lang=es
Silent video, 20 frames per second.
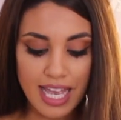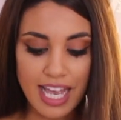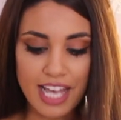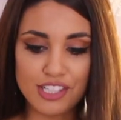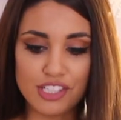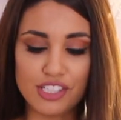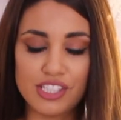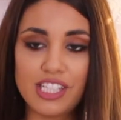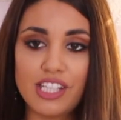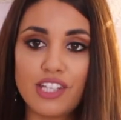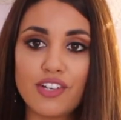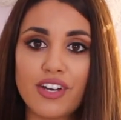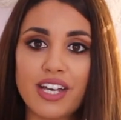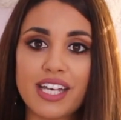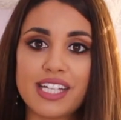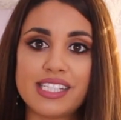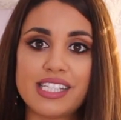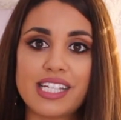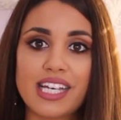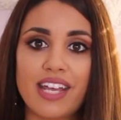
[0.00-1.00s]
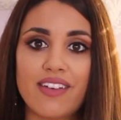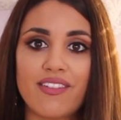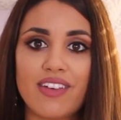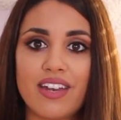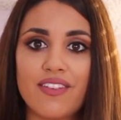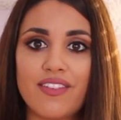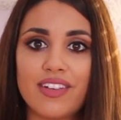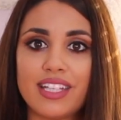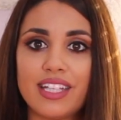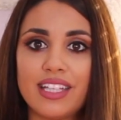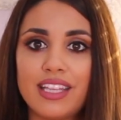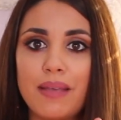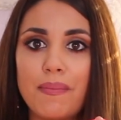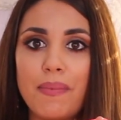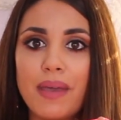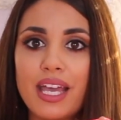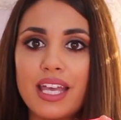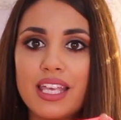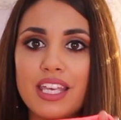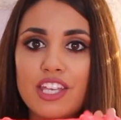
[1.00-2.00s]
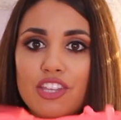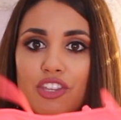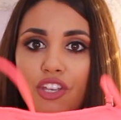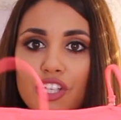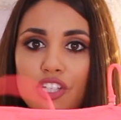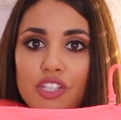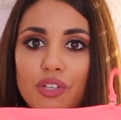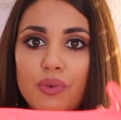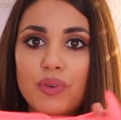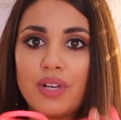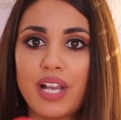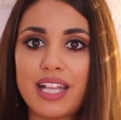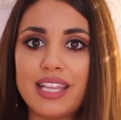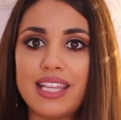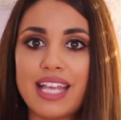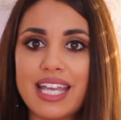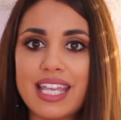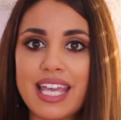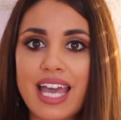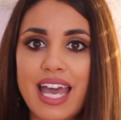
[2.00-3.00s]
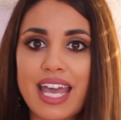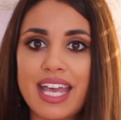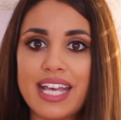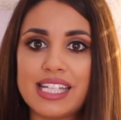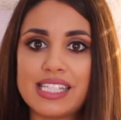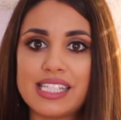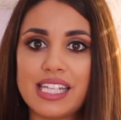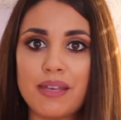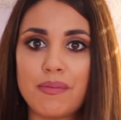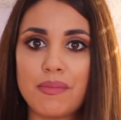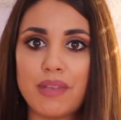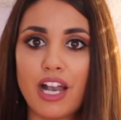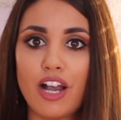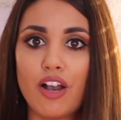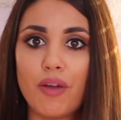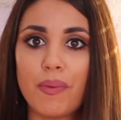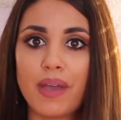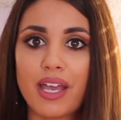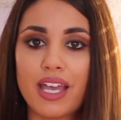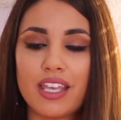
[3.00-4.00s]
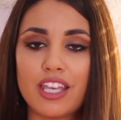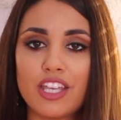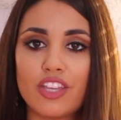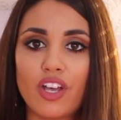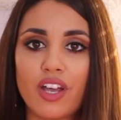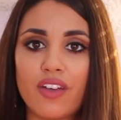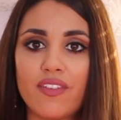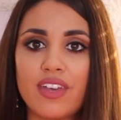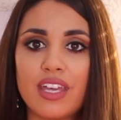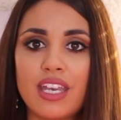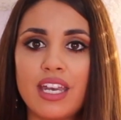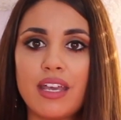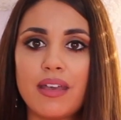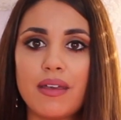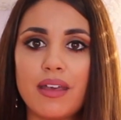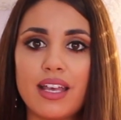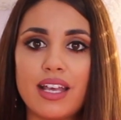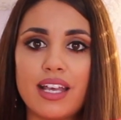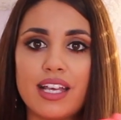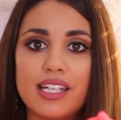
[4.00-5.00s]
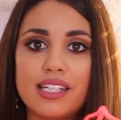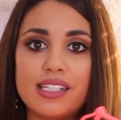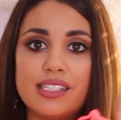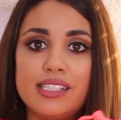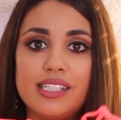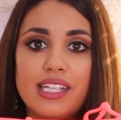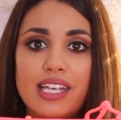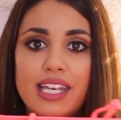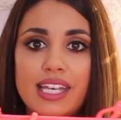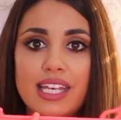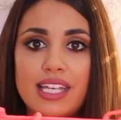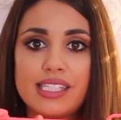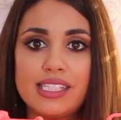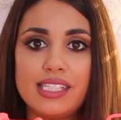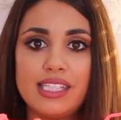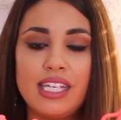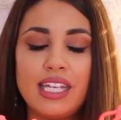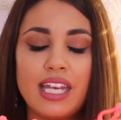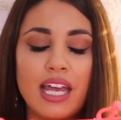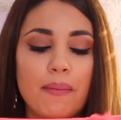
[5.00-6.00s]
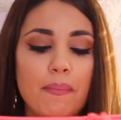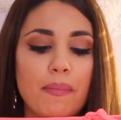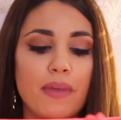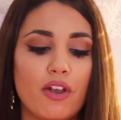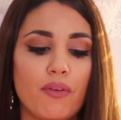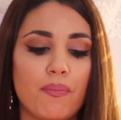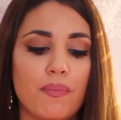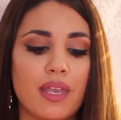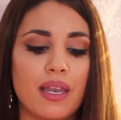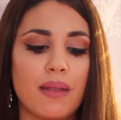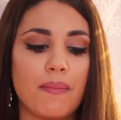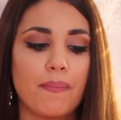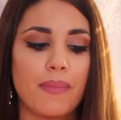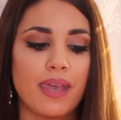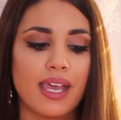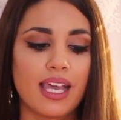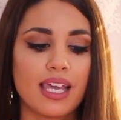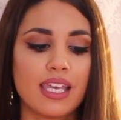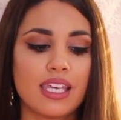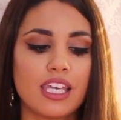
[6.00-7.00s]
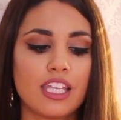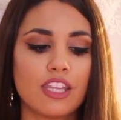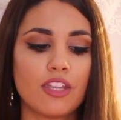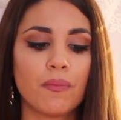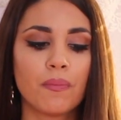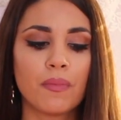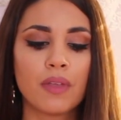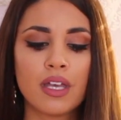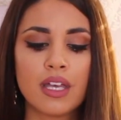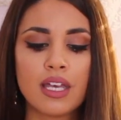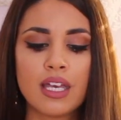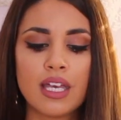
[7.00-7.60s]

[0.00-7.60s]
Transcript: Eso sí, tengo que decir que viene bastante pequeñito, esto es una talla S y miren lo pequeñito que viene, sí que estira, pero viene pequeñito.